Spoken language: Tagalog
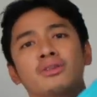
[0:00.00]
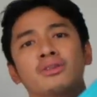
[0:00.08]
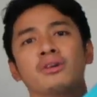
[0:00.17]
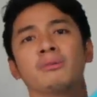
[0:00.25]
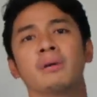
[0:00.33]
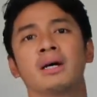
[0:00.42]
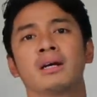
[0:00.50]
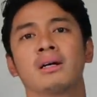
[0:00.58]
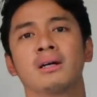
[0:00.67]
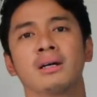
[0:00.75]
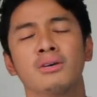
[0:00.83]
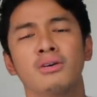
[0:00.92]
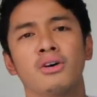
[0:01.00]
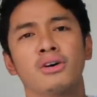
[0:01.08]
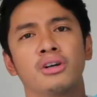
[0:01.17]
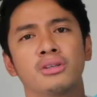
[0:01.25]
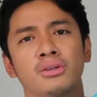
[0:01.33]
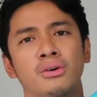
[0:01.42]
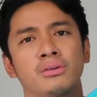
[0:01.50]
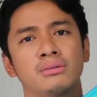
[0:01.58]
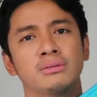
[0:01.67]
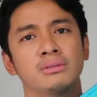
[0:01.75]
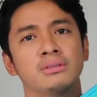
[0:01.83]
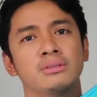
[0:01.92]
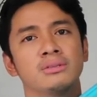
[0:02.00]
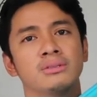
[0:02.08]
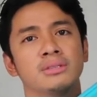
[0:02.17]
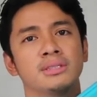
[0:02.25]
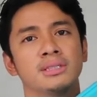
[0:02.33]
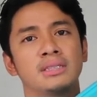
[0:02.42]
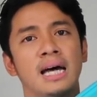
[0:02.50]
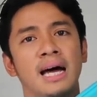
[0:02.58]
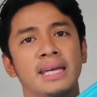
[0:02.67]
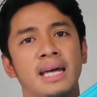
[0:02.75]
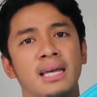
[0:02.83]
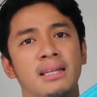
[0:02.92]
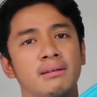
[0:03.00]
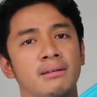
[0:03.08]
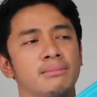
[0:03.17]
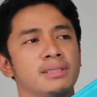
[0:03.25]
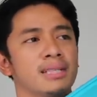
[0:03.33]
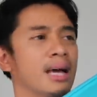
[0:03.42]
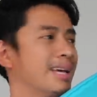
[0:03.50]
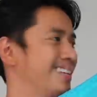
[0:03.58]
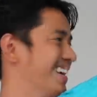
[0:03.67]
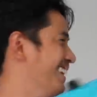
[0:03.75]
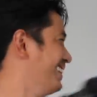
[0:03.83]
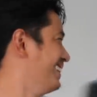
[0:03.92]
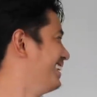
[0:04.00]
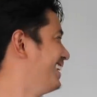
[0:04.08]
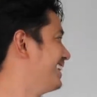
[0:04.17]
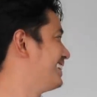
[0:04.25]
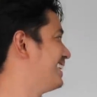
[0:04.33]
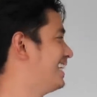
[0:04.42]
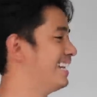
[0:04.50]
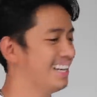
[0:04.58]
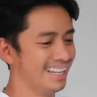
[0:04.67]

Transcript: na to. Parang, ang color to? Cyan teal.